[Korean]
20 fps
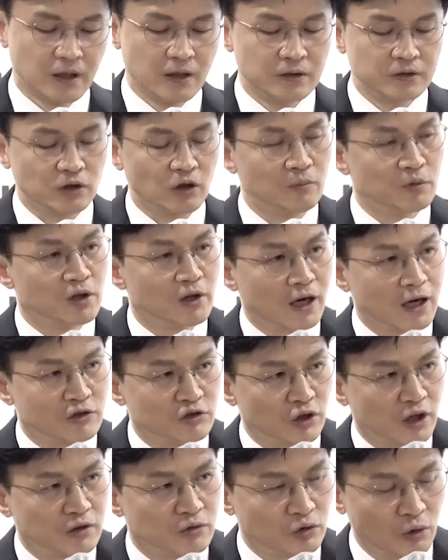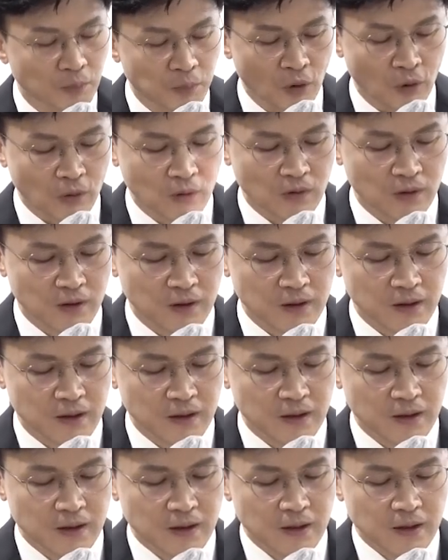서민을 갈취하는 조폭,
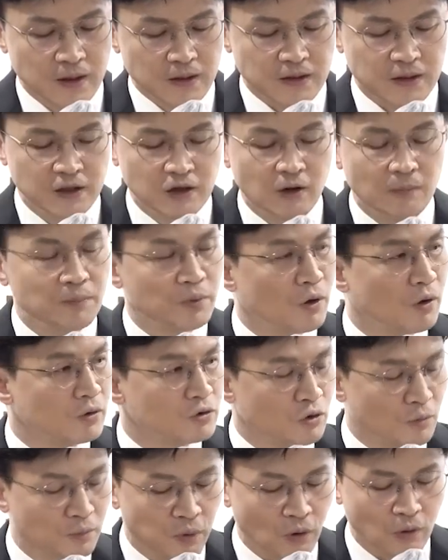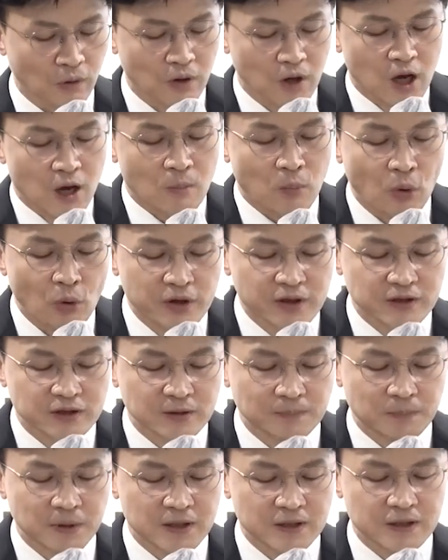기업형 조폭,
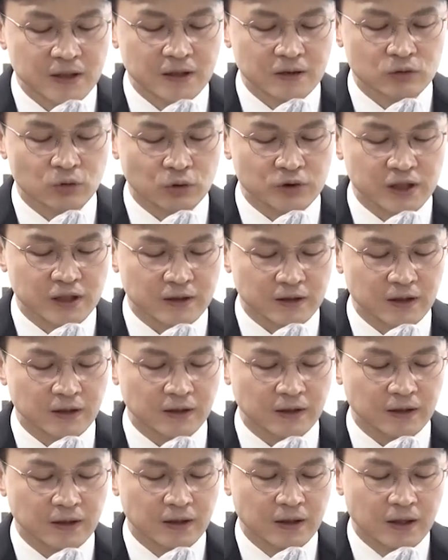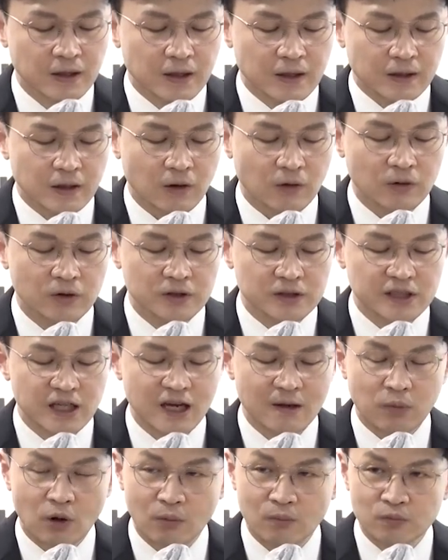보이스피싱 조직 등
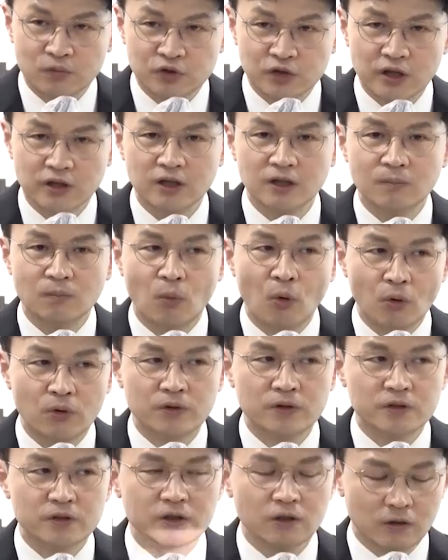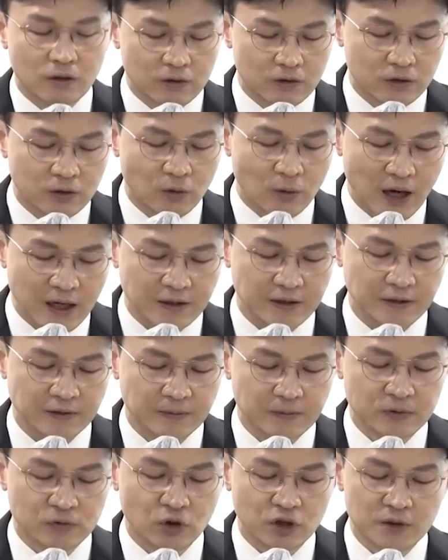경제범죄를 목적으로 하는
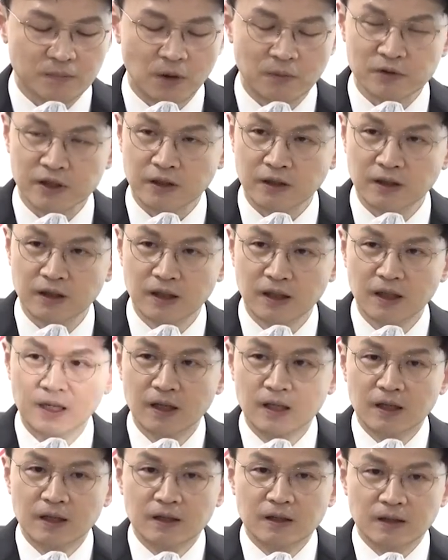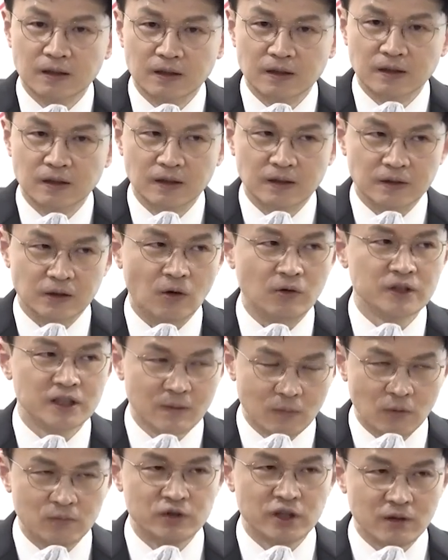조직범죄를
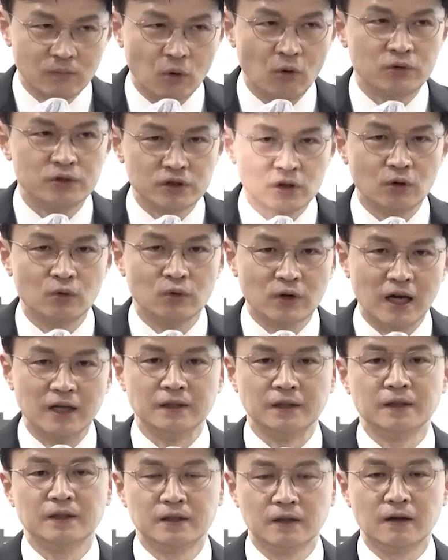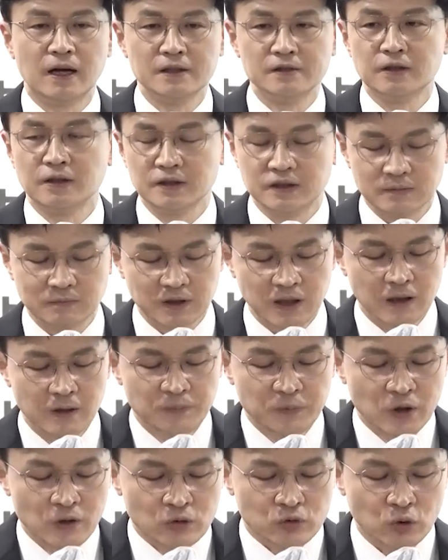경제범죄를 목적으로 하는 그걸 한정했습니다.
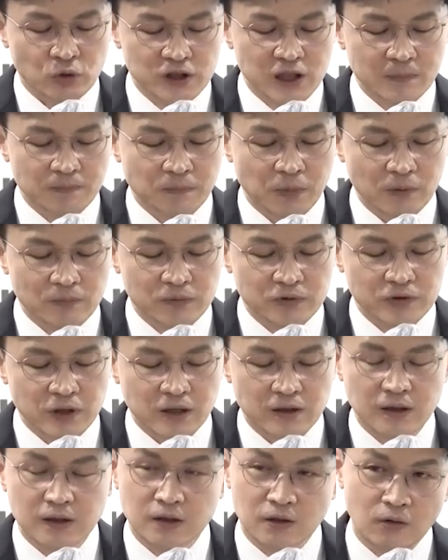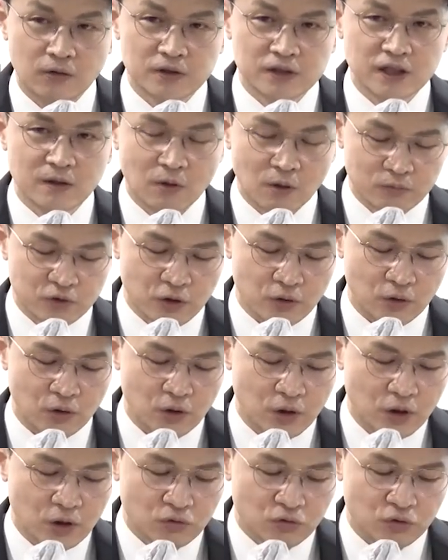조직범죄를 경제범죄로
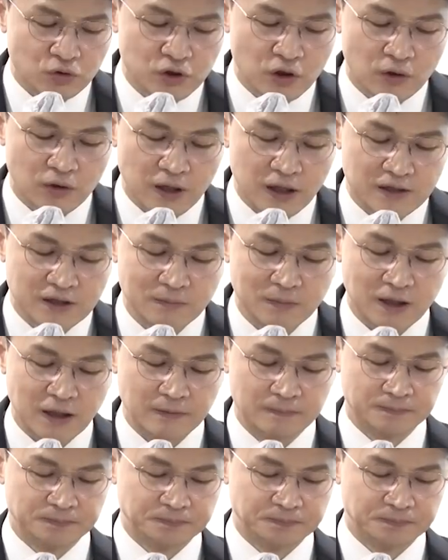규정했습니다.